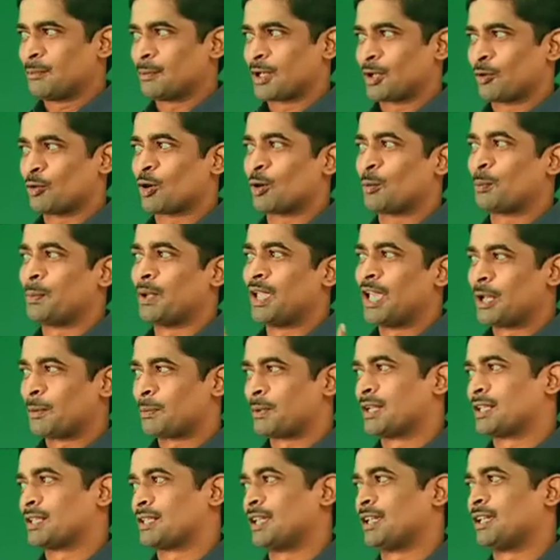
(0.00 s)
మనం ఒక పేరు
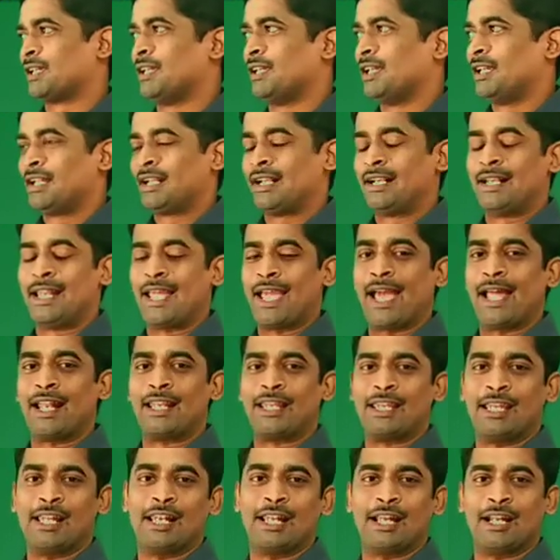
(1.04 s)
పెడితే
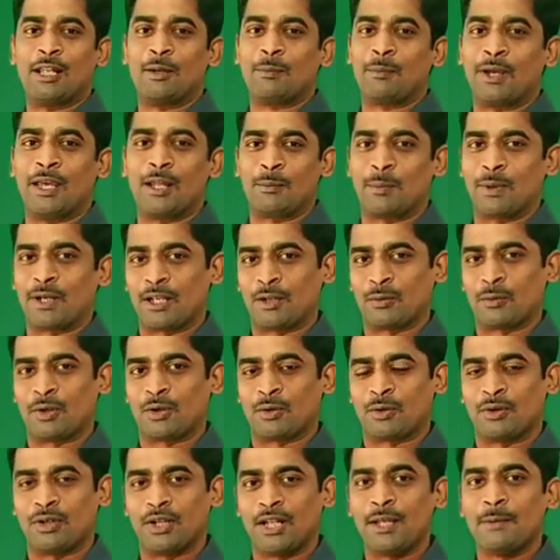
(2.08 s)
డానియల్ అనే పేరు
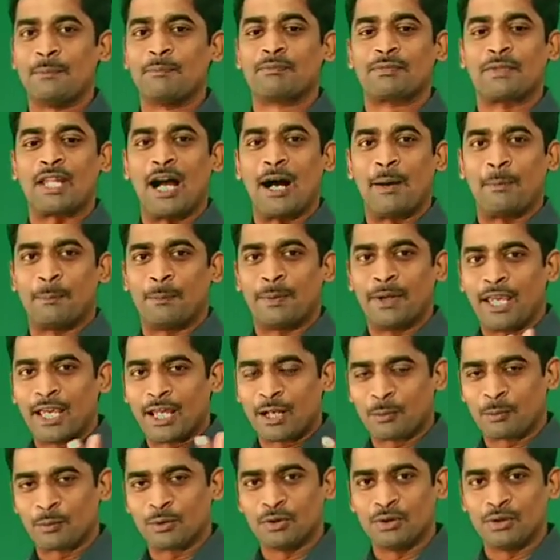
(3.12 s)
పెట్టామనుకోండి ఆ
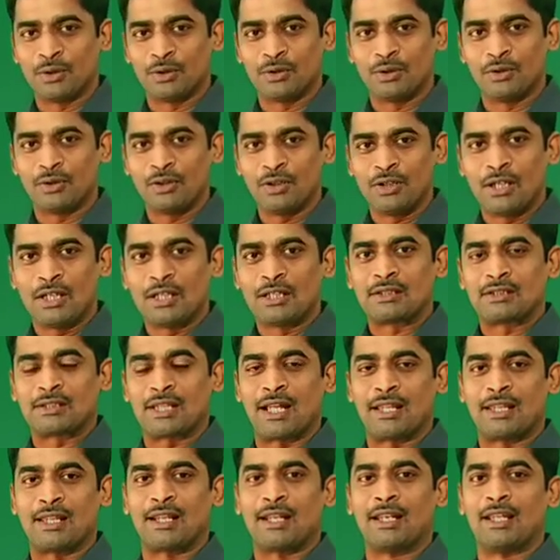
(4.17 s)
పేరు ముందు
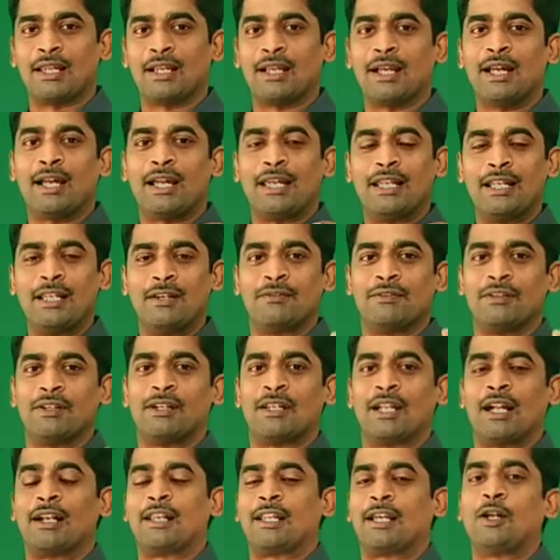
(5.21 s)
సాధారణంగా
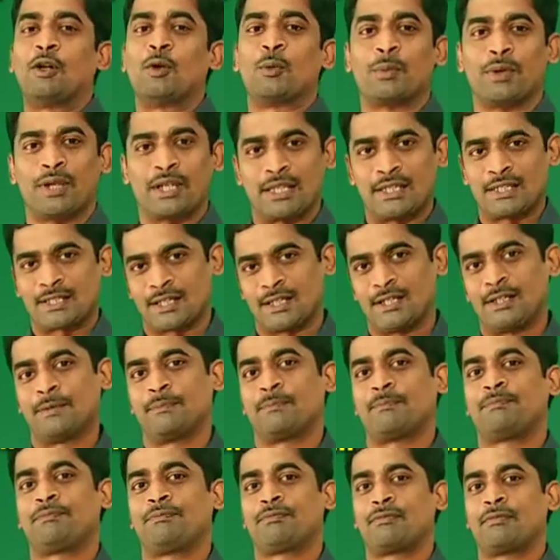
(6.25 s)
ఇండిఫినిట్ ఆర్టికల్ ఉపయోగించాలి
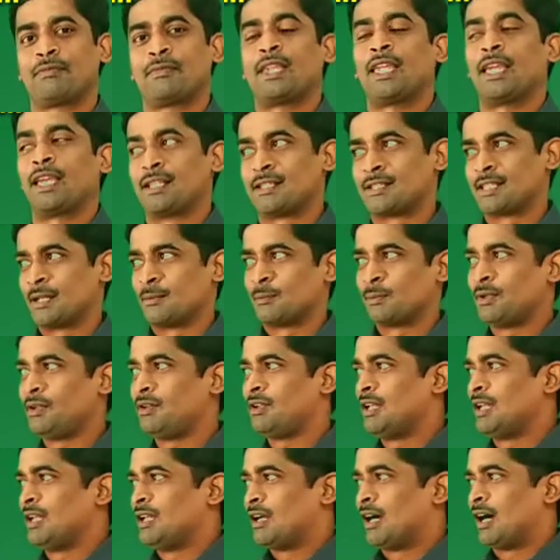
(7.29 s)
ఎగ్జాంపుల్
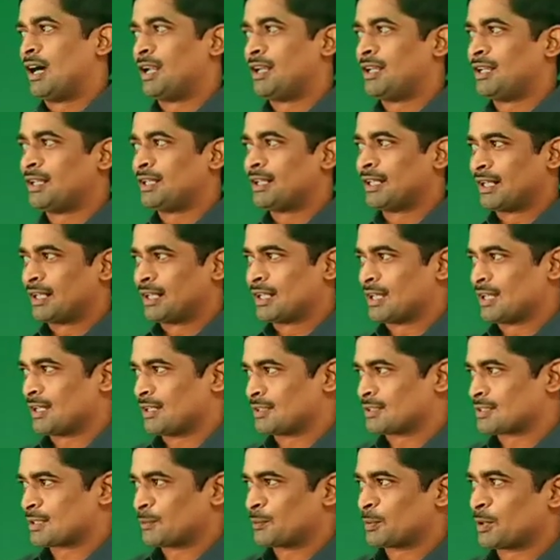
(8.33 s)
ఆల్రెడీ నిన్న
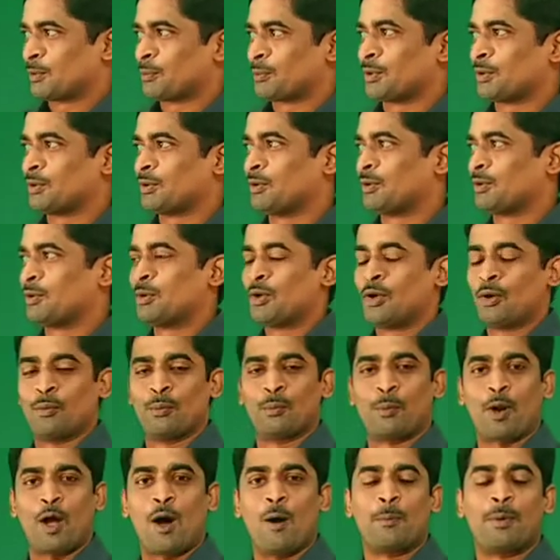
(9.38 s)
చెప్పినప్పుడు
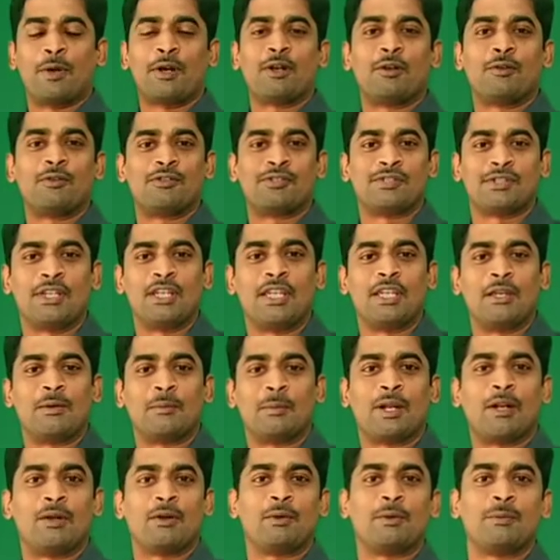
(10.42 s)
ప్రాపర్ నోన్స్కి
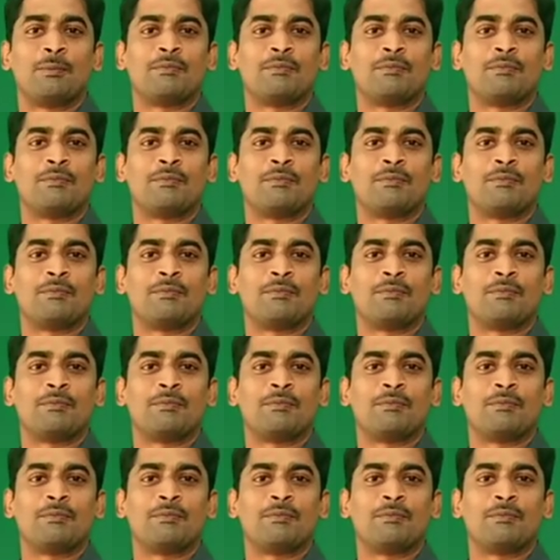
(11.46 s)
మనం